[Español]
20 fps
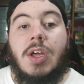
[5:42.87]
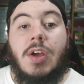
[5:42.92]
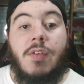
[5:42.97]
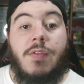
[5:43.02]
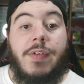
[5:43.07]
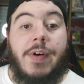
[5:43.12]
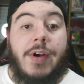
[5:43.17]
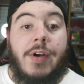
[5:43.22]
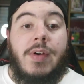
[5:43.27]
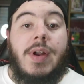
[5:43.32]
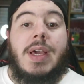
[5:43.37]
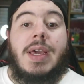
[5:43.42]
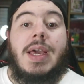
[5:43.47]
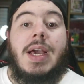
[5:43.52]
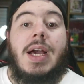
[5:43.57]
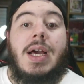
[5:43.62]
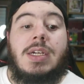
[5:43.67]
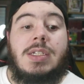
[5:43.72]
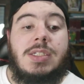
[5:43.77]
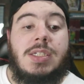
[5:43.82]
fueron a
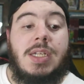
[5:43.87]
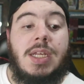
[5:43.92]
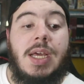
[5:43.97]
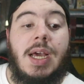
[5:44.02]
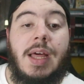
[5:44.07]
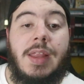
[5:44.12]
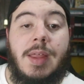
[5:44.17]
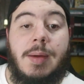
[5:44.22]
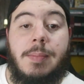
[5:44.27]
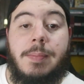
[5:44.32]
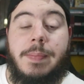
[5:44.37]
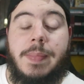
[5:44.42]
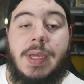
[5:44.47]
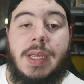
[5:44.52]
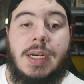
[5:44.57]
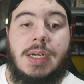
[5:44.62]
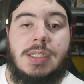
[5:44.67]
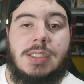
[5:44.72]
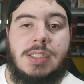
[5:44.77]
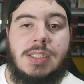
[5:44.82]
quejarse a Adam
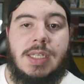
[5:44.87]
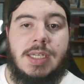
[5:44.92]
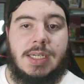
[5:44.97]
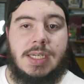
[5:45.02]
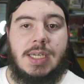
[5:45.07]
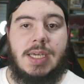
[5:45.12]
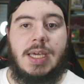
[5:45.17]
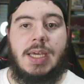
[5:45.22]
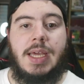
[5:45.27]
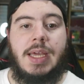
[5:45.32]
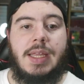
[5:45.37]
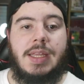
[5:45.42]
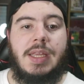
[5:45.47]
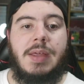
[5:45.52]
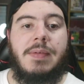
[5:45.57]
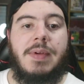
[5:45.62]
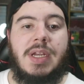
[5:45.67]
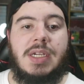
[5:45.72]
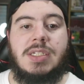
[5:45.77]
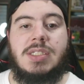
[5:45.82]
Pierce de que
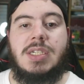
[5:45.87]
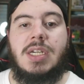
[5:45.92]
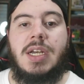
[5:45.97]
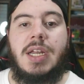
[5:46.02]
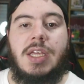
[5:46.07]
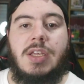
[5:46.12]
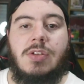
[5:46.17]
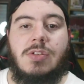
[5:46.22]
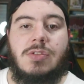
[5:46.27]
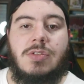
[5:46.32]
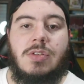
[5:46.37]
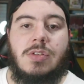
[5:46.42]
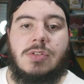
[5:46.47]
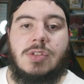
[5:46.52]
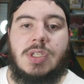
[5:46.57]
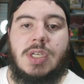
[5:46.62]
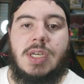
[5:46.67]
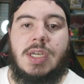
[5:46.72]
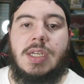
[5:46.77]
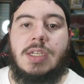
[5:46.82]
deberían ser ellos
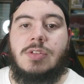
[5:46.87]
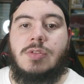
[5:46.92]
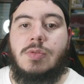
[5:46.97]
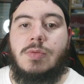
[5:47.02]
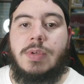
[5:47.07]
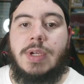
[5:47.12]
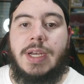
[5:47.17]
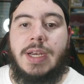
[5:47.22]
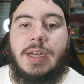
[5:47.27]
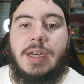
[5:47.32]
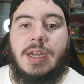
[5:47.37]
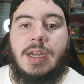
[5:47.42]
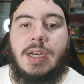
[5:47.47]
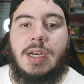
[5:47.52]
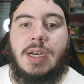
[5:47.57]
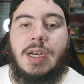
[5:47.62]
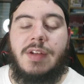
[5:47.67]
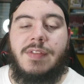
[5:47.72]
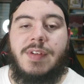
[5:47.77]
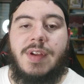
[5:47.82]
los que estuvieran
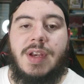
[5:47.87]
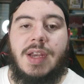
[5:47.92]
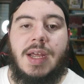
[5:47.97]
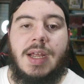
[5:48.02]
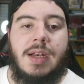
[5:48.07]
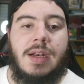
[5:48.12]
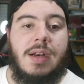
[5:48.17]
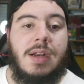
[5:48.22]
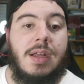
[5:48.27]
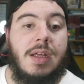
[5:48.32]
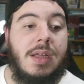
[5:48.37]
en la final